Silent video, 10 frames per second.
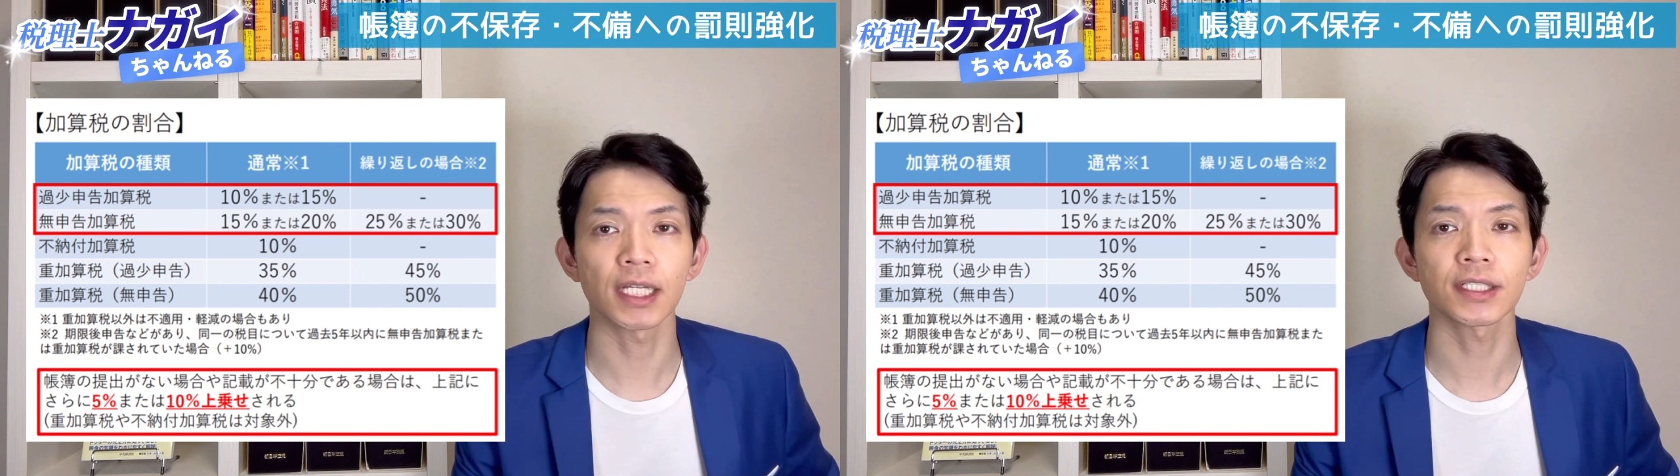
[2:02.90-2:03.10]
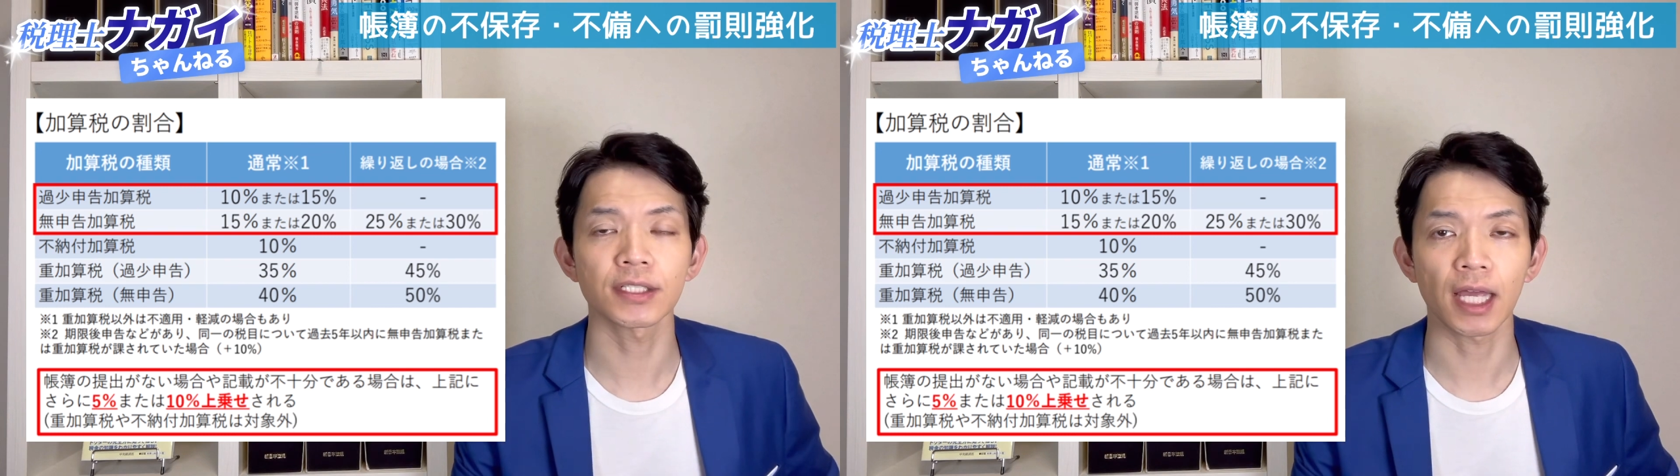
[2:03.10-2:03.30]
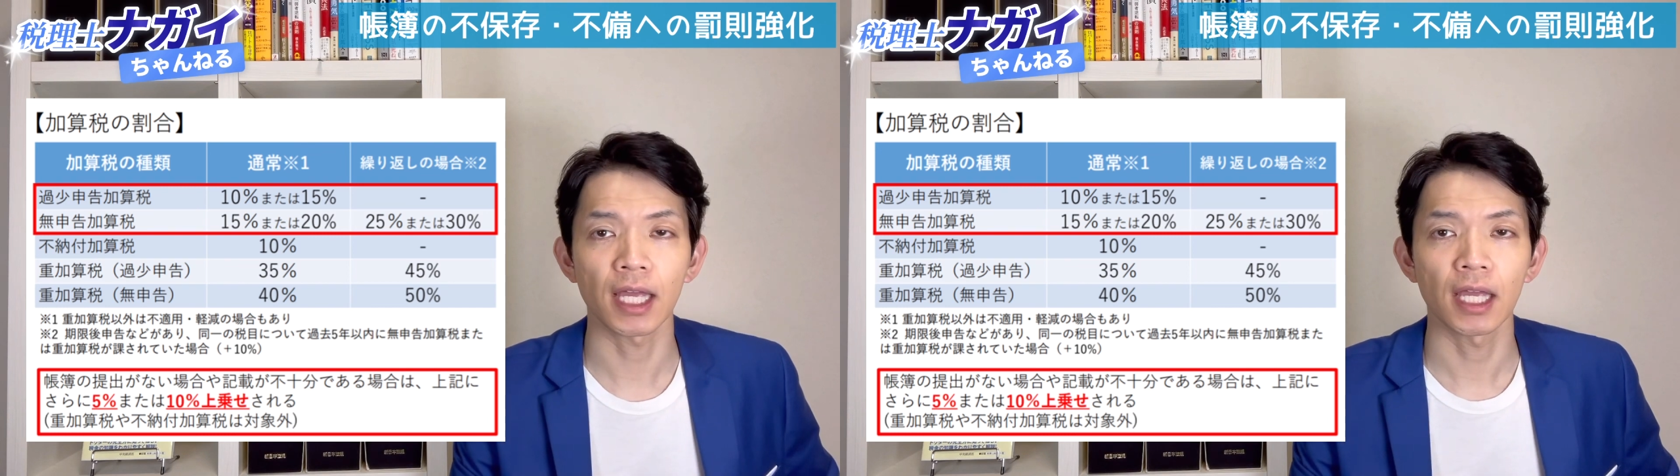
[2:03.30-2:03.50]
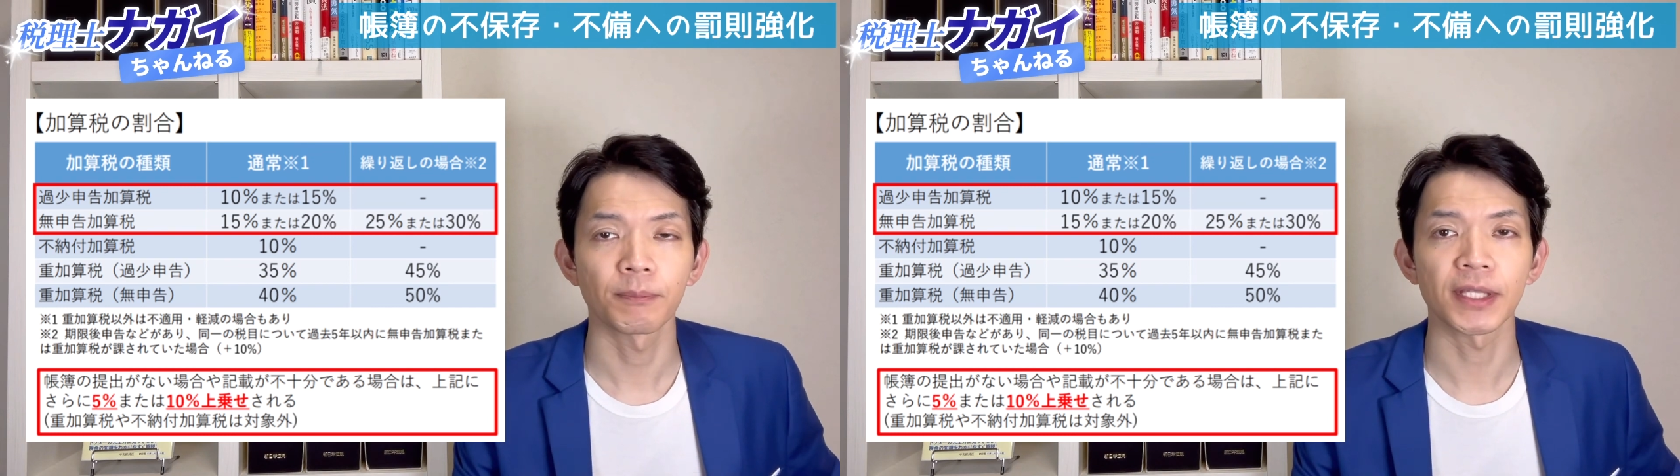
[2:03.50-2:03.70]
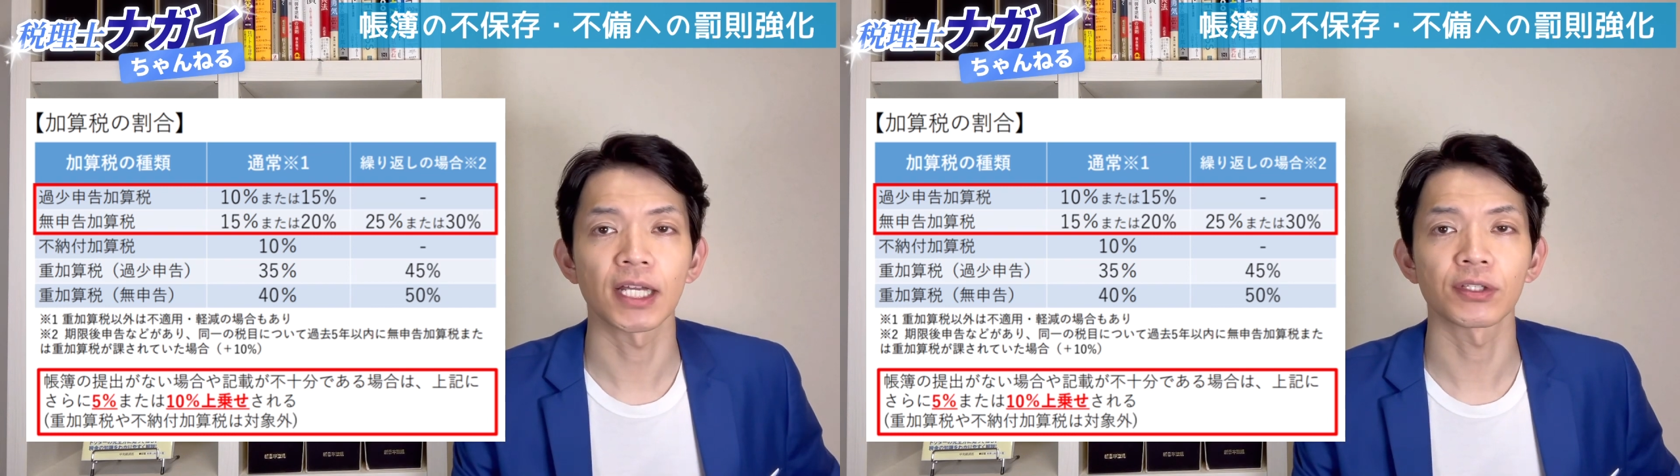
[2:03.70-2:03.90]
率で
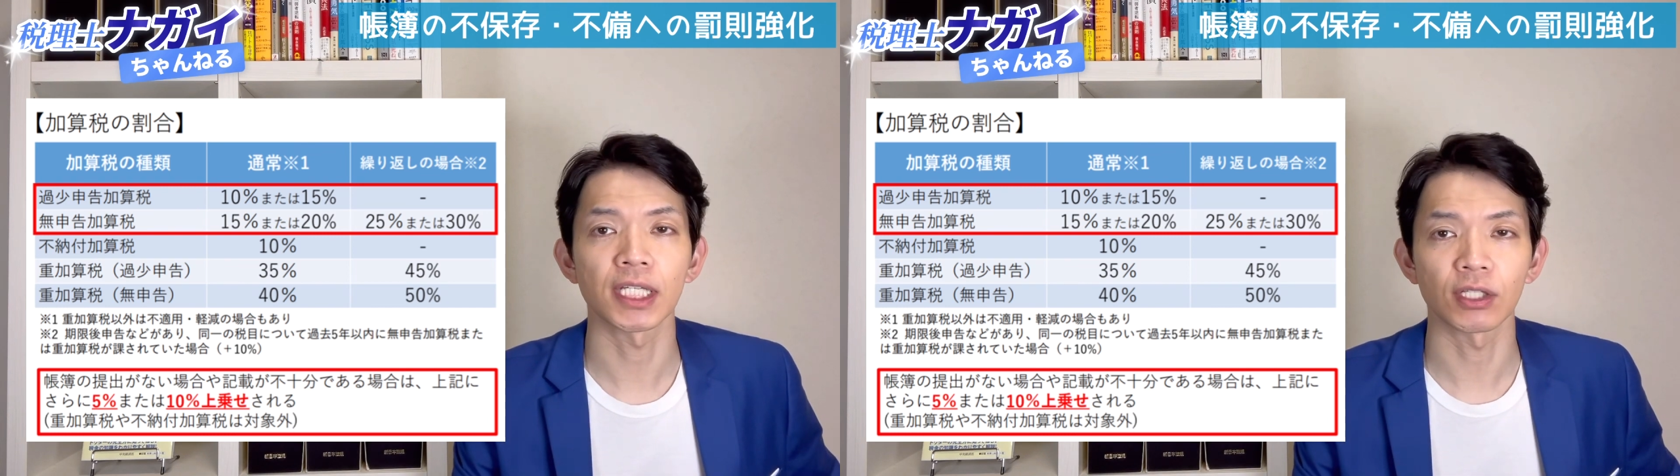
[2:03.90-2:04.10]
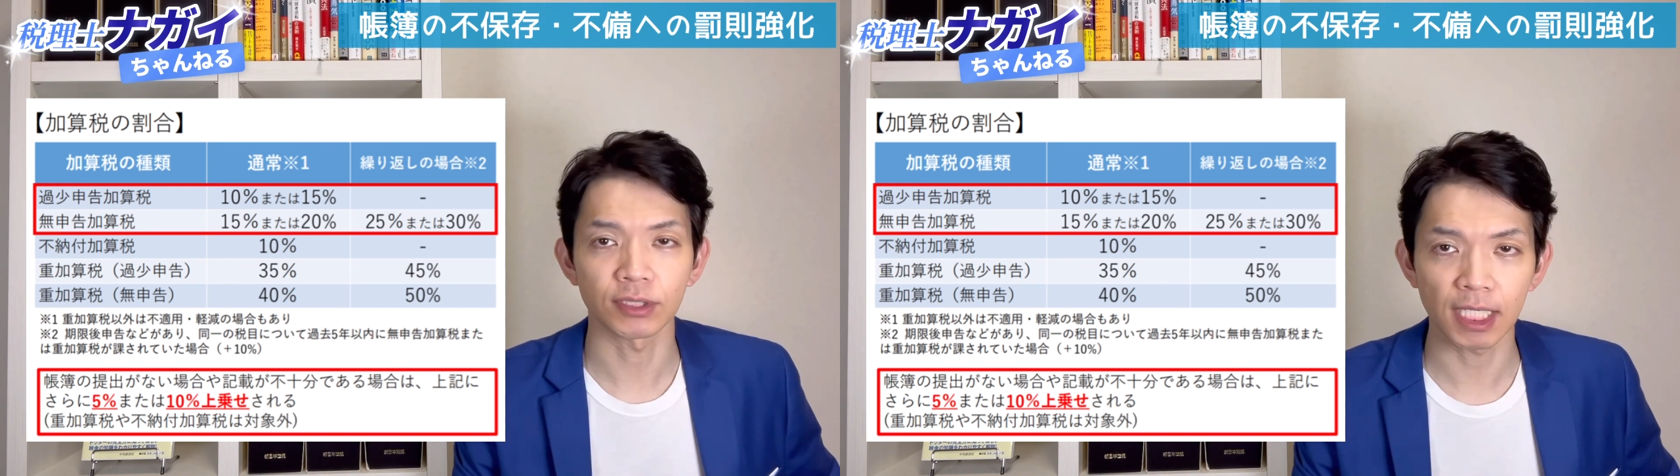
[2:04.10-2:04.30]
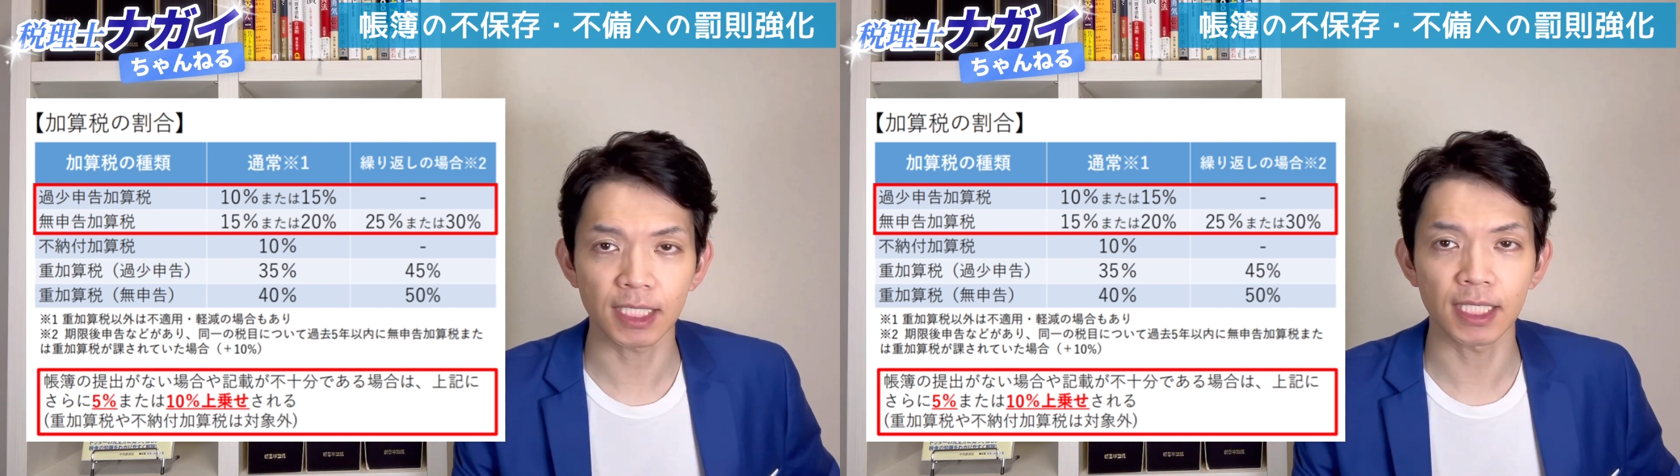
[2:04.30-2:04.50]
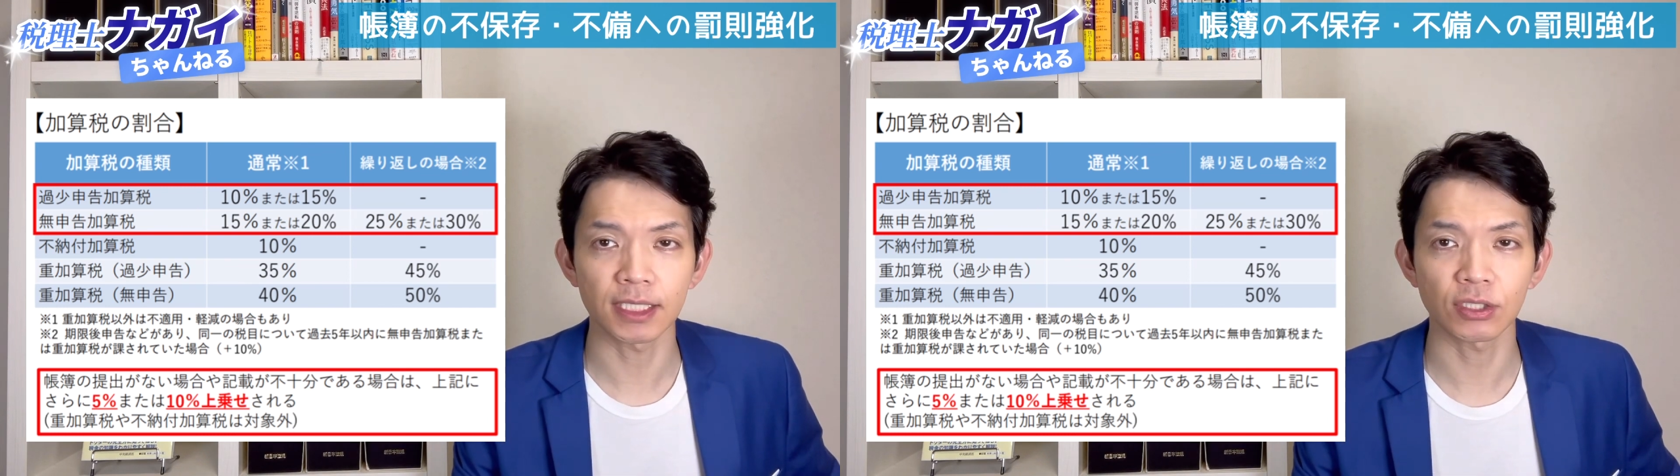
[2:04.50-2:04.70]
ペナルティの税金